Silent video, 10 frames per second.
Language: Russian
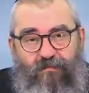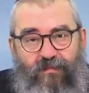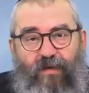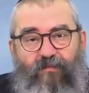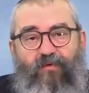
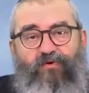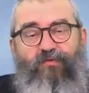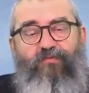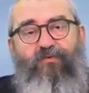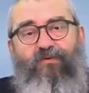Дай Бог,
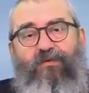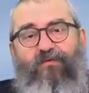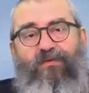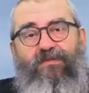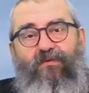чтобы кто-то
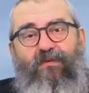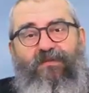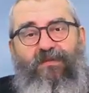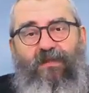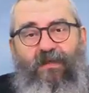этого
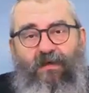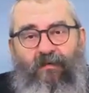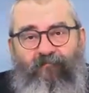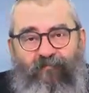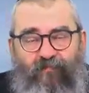достоился
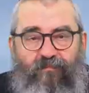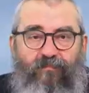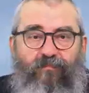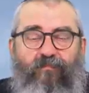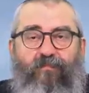
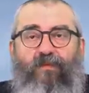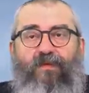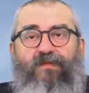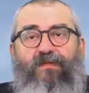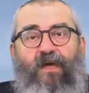
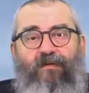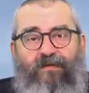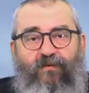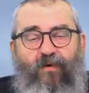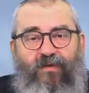не знаю,
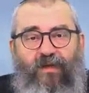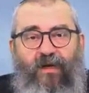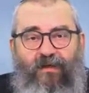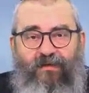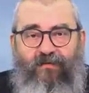насколько это
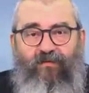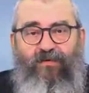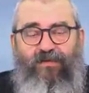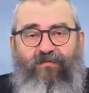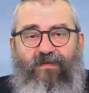реально в
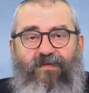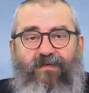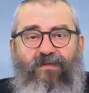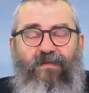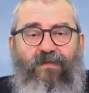сегодняшних
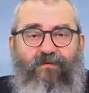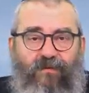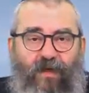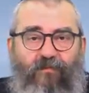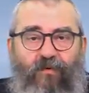наших силах, но
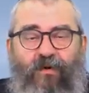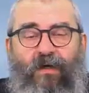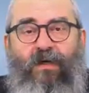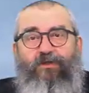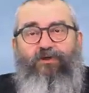дай бог.
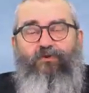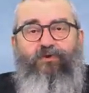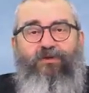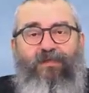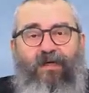Что
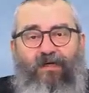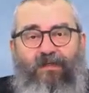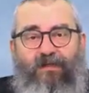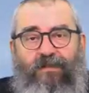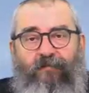же
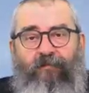дальше?